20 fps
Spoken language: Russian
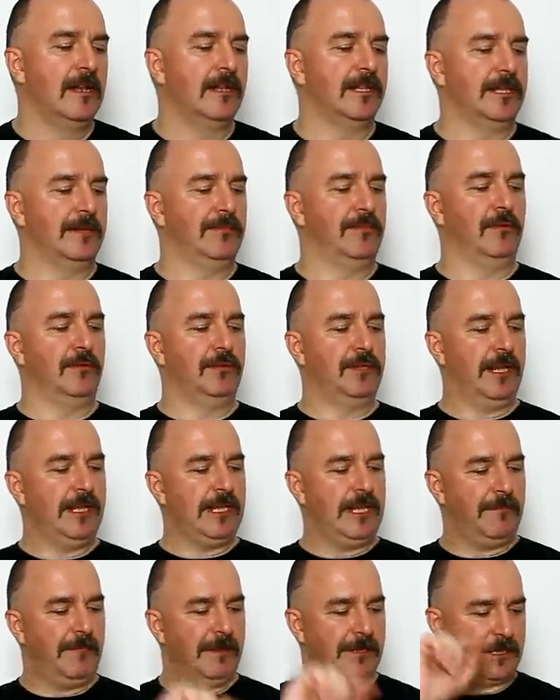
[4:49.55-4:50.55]

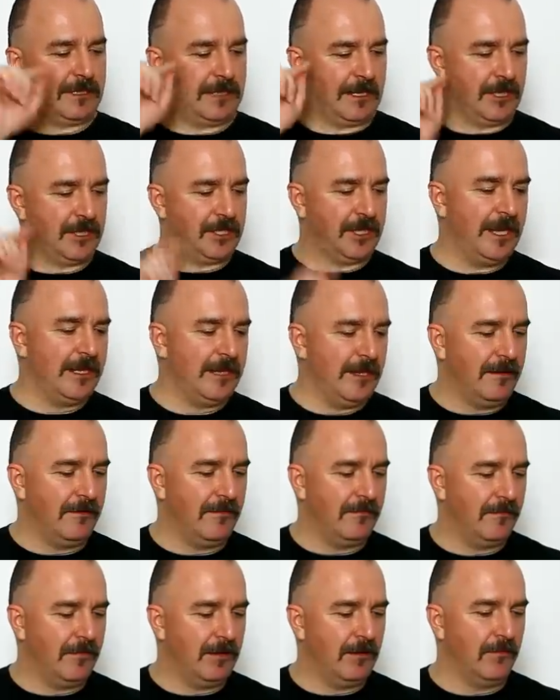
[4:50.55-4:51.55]
Соблюдение без
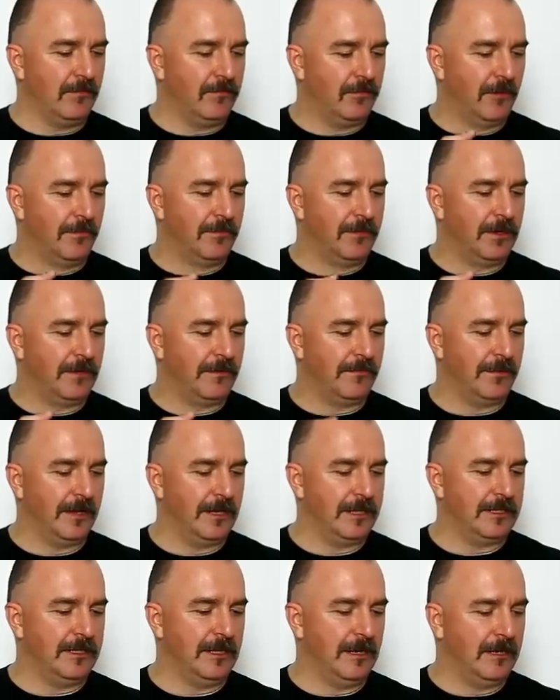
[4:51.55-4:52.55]
искажений и удобных
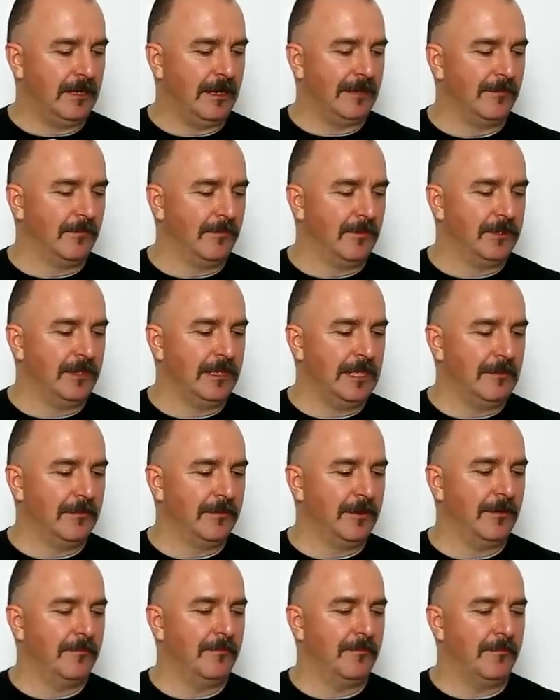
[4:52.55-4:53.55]
власти или кому бы то ни
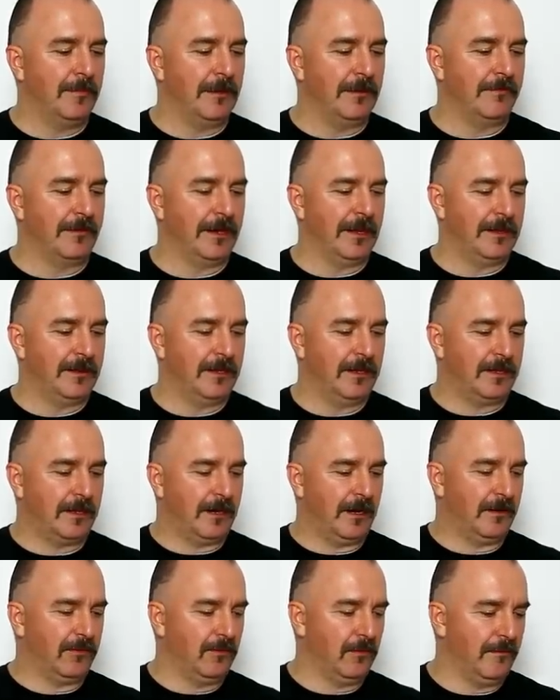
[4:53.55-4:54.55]
было превратных
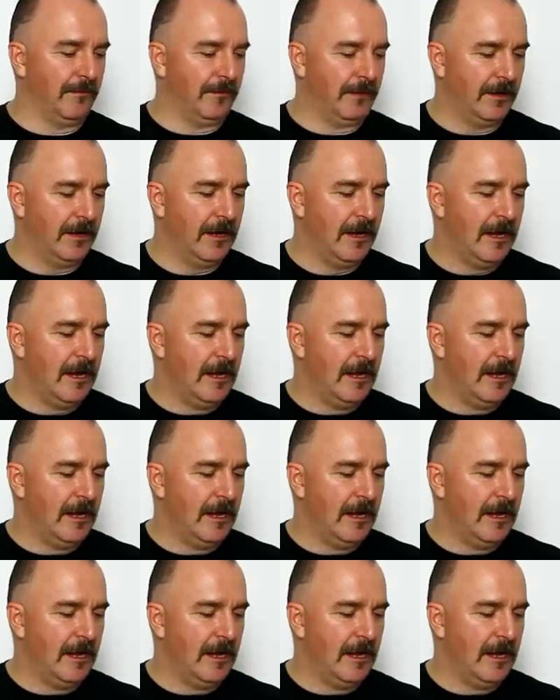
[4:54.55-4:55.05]
трактовок.